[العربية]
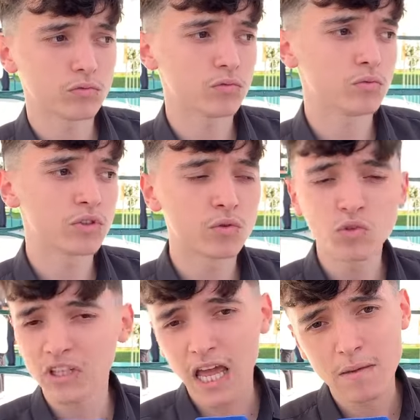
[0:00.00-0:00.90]

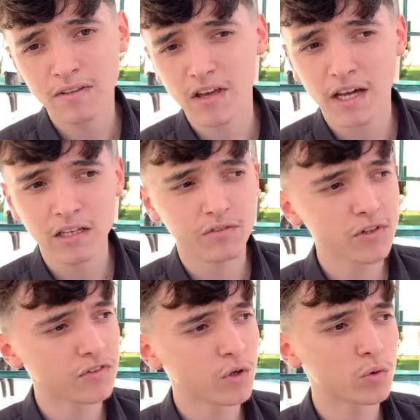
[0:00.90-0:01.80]
ودوز الايامات اخرين
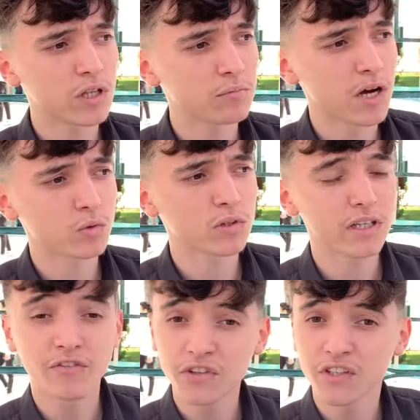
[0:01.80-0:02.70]
الفيزيك ولا الماط
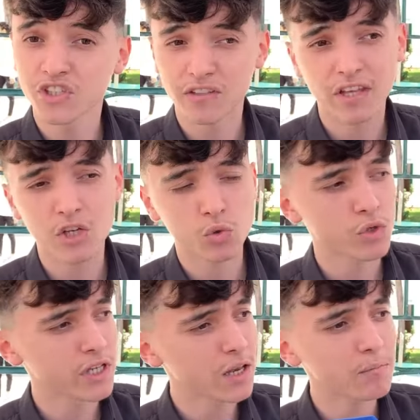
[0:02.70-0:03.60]
الفيزيك جا ساهل
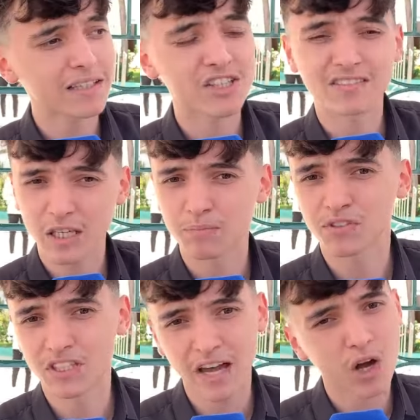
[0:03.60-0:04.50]
شويه الماط جا صعيب
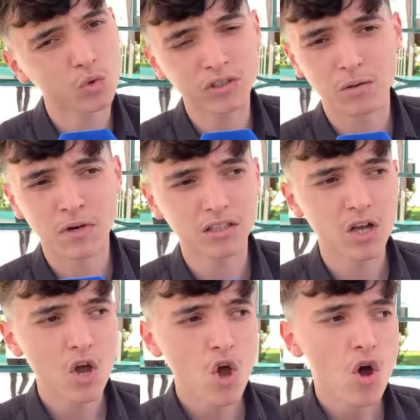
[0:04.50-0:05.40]
بزاف عقلوا لنا الماط
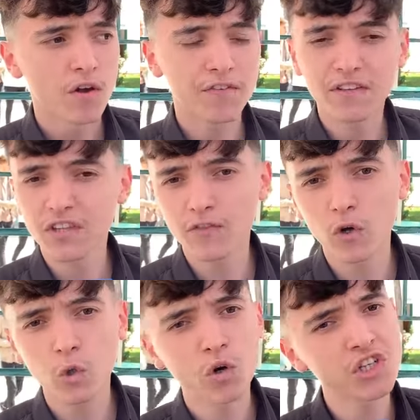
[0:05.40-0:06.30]
الفلسفه
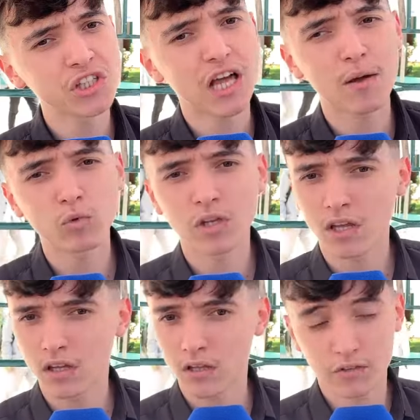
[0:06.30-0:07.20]
واللونجلي جات الحمد
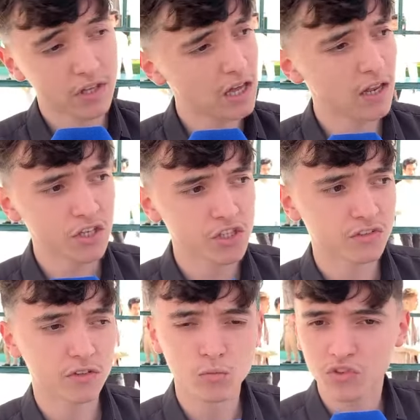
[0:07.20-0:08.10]
لله سهله يعني جات
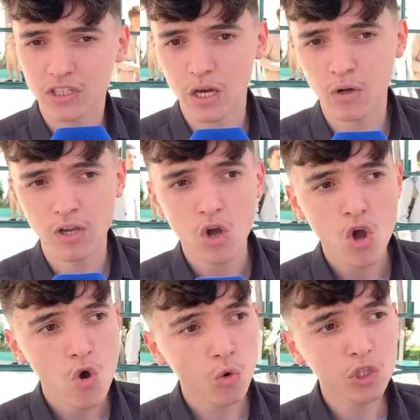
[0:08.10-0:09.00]
في متناول
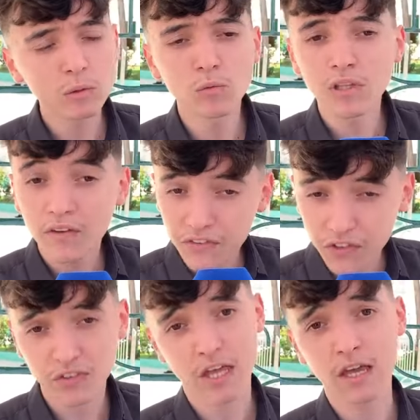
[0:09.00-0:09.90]
وكنطلبوا الله في
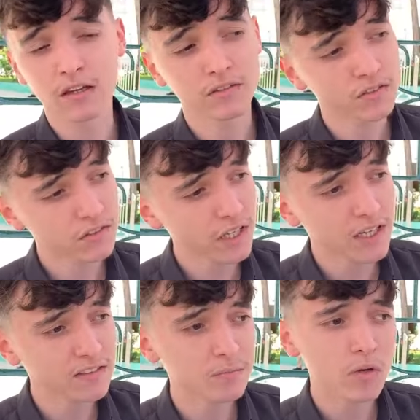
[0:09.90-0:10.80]
التصحيح التصحيح
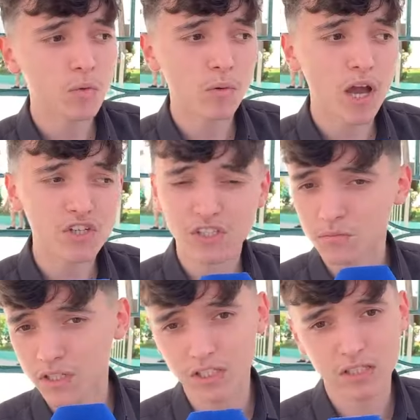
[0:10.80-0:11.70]
كتسمى ما وقعش
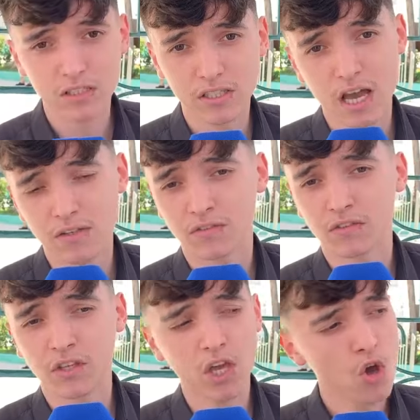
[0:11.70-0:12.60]
تماك شي شي حاجه في
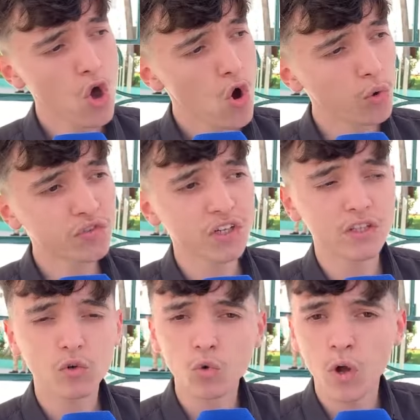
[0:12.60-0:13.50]
التصحيح
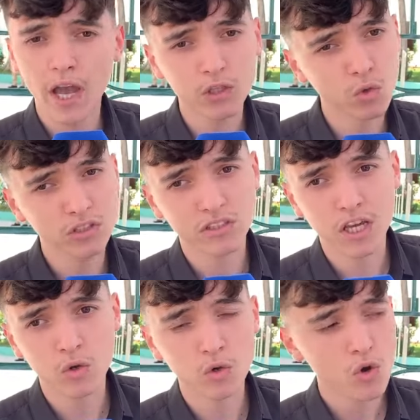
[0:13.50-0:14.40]
وتعطى كل واحد النقطه
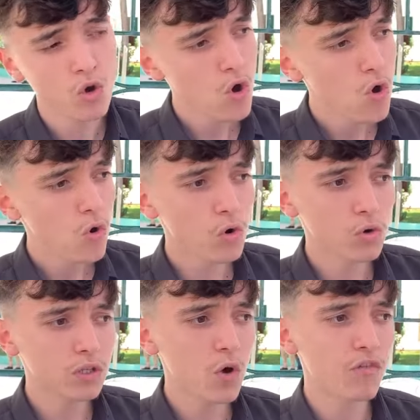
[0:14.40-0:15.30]
ديالو
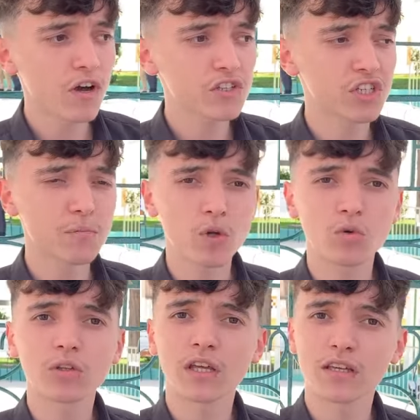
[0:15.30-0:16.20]
والله يوفق الجميع
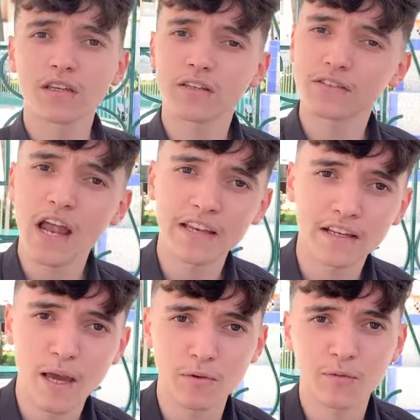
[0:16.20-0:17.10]
والله يسهل علينا كامل